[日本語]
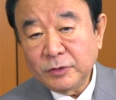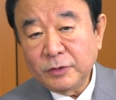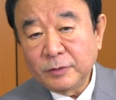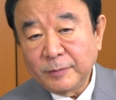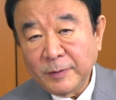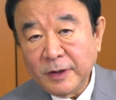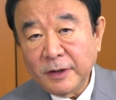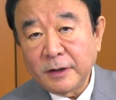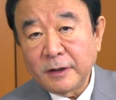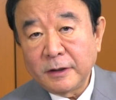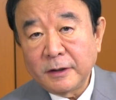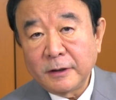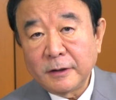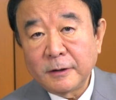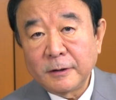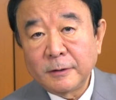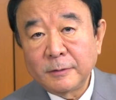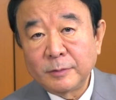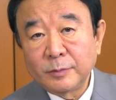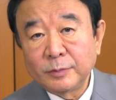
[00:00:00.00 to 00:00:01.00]
ば
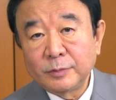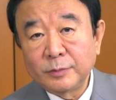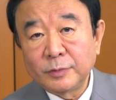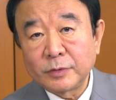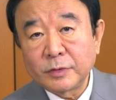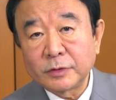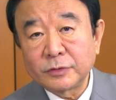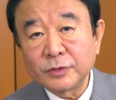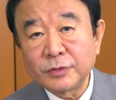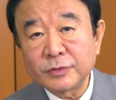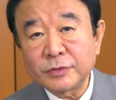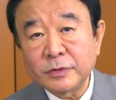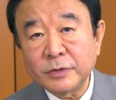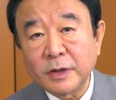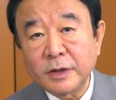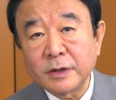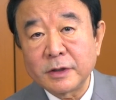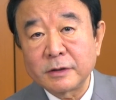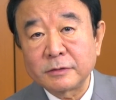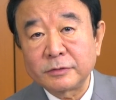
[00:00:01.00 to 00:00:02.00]
僕は東京
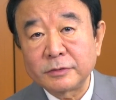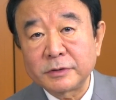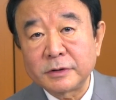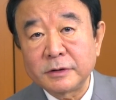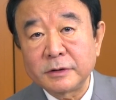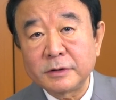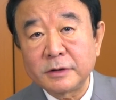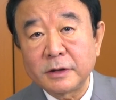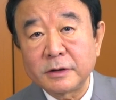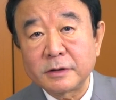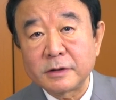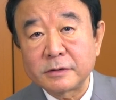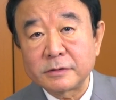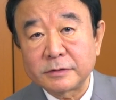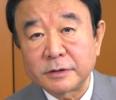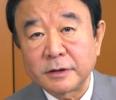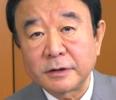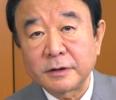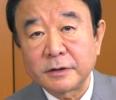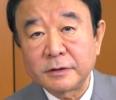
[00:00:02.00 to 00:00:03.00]
大学と近畿大
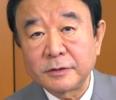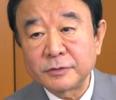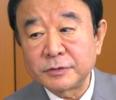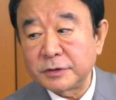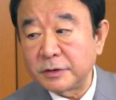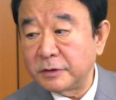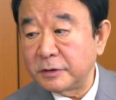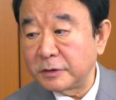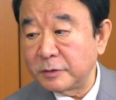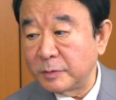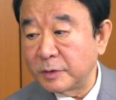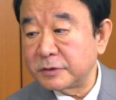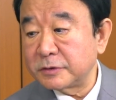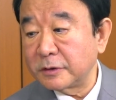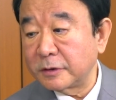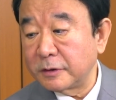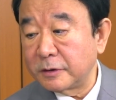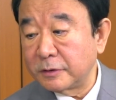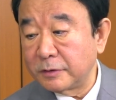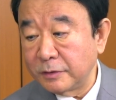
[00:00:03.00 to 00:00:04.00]
学で教えてきまし
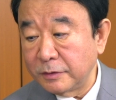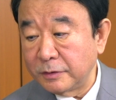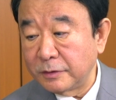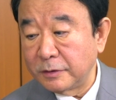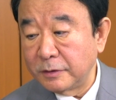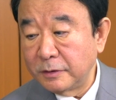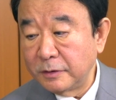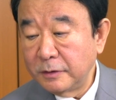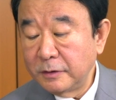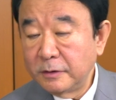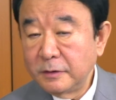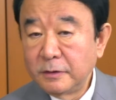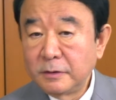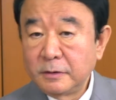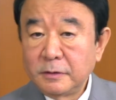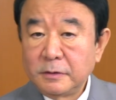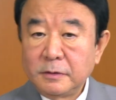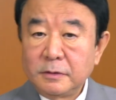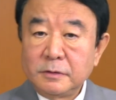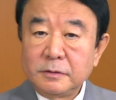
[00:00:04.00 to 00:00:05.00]
たけれど、
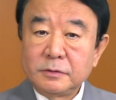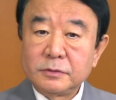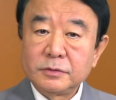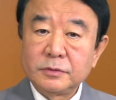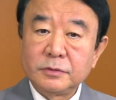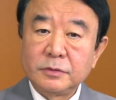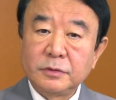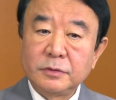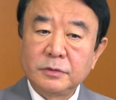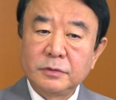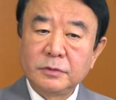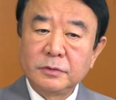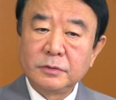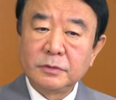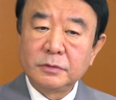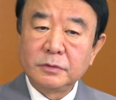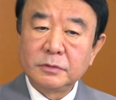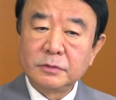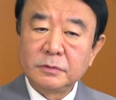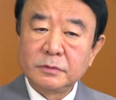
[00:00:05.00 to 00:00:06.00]
そ
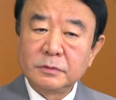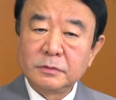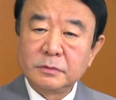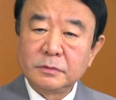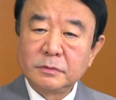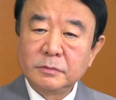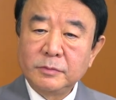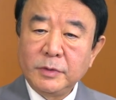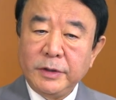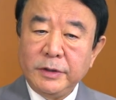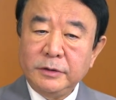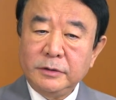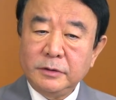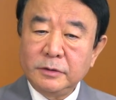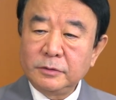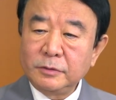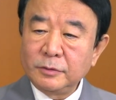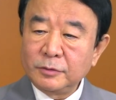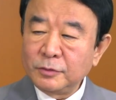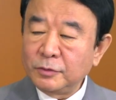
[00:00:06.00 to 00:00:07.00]
の前っ
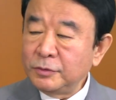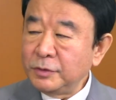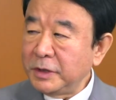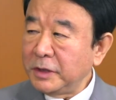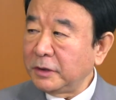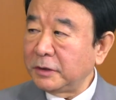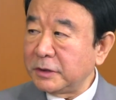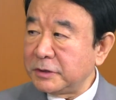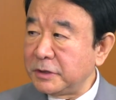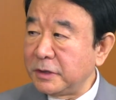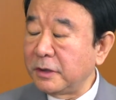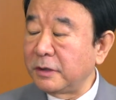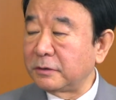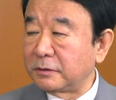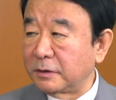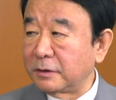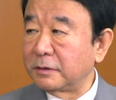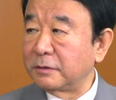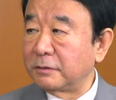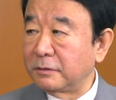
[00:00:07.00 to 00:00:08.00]
てこんな言い方しなかっ
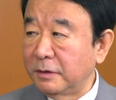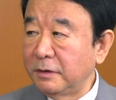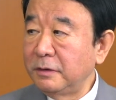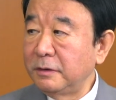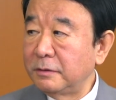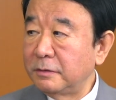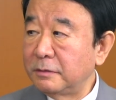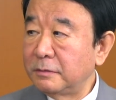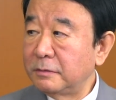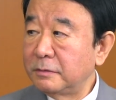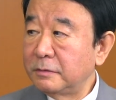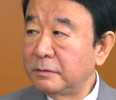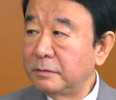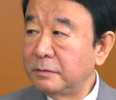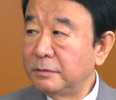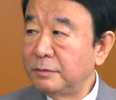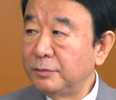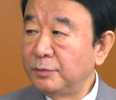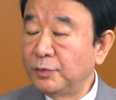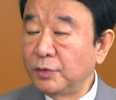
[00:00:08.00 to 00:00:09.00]
たけどね、
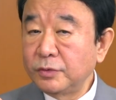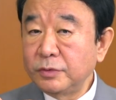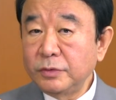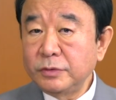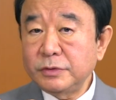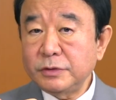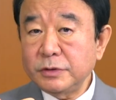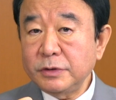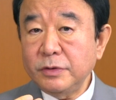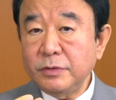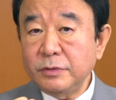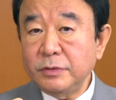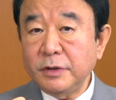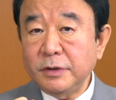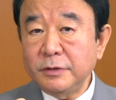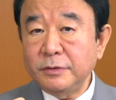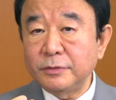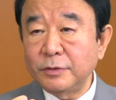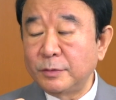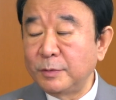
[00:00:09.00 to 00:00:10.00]
僕の授業
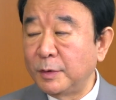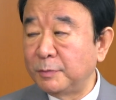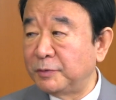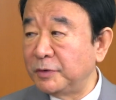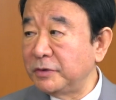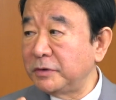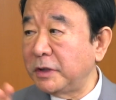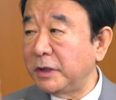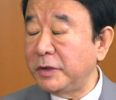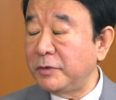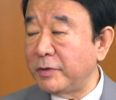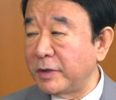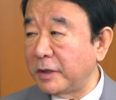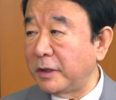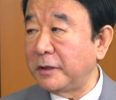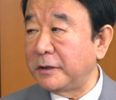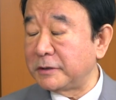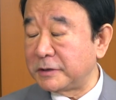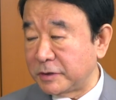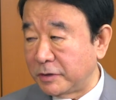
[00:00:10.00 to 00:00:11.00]
内容も文系に分け
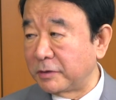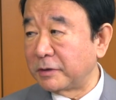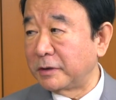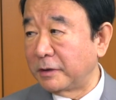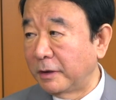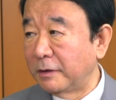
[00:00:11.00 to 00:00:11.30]
られちゃうわけ